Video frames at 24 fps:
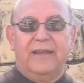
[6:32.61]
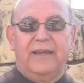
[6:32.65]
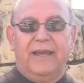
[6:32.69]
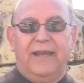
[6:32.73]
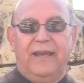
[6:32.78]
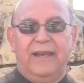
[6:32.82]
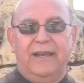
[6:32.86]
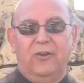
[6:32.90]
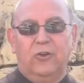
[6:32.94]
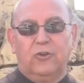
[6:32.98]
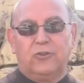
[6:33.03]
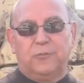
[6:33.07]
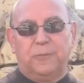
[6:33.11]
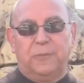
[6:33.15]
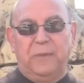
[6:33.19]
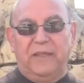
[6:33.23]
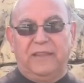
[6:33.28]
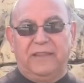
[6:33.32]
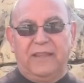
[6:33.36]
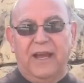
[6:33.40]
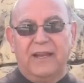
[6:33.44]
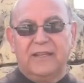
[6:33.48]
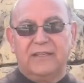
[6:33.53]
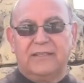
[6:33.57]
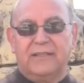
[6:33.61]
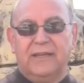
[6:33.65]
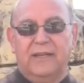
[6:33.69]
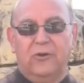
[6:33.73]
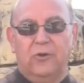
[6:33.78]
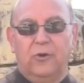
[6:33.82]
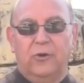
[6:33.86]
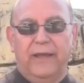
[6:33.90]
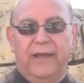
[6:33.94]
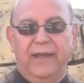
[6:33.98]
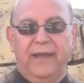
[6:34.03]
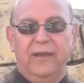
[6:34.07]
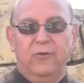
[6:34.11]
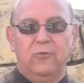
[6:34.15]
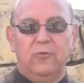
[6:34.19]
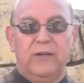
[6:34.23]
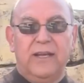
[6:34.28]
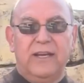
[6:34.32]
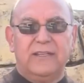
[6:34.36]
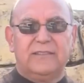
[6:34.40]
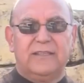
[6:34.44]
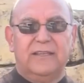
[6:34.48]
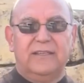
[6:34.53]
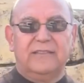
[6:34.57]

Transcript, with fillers: el Hospital Siloé, unas